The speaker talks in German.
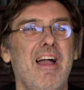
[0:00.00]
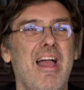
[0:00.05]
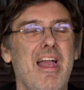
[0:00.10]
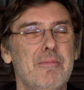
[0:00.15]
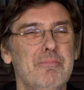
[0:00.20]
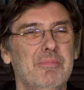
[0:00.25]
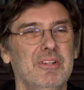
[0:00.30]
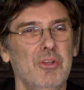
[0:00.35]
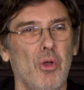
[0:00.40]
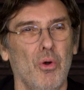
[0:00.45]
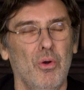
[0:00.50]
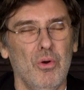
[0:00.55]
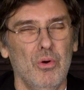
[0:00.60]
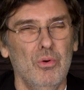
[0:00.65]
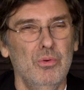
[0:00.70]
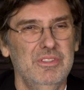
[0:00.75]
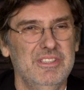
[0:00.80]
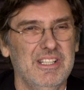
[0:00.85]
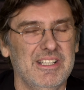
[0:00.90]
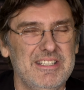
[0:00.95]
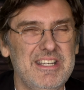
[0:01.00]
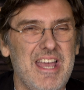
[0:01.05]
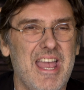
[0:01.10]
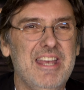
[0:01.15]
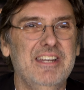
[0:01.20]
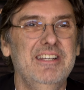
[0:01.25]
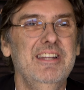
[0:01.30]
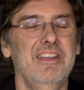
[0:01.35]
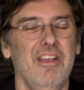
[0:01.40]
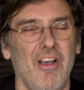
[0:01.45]
ähm, noch
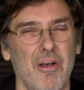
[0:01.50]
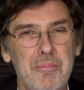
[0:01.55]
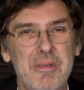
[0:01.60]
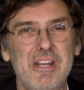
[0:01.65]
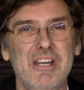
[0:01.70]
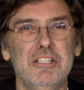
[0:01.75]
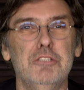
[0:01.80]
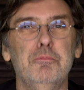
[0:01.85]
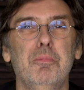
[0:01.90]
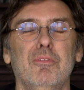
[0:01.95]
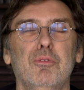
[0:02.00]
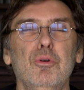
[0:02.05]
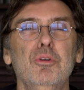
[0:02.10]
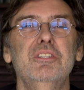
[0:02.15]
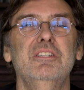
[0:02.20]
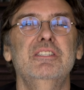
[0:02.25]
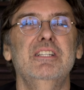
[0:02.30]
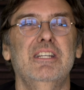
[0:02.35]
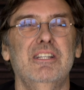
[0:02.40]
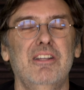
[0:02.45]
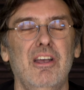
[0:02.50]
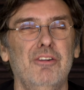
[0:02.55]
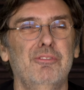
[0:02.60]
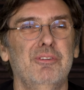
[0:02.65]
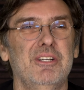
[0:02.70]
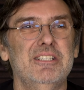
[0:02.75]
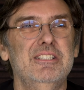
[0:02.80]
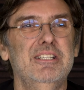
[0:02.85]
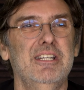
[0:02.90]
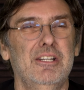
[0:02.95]
unterzeichne, ja, mir ist bewusst, ich
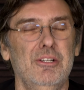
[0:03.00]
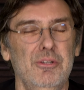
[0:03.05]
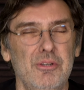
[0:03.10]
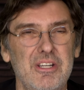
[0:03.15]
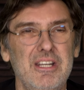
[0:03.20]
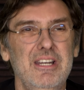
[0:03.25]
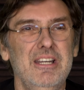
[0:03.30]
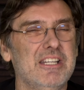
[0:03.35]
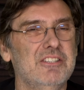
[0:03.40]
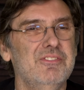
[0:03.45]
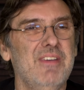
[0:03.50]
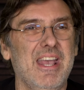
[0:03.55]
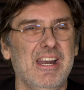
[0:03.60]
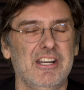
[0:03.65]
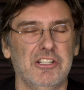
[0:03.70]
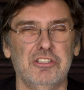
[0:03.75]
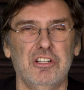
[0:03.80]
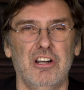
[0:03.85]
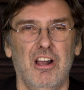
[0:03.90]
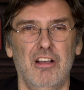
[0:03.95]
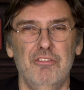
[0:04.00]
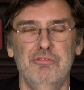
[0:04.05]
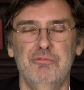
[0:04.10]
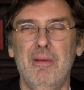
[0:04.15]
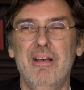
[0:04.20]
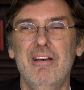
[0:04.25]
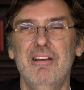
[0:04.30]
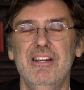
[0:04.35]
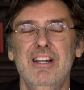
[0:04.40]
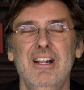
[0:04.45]
darf jetzt nicht lügen, es wäre
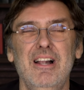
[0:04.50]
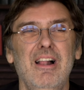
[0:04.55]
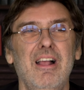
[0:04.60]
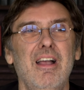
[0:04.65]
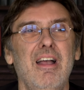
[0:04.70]
strafbar,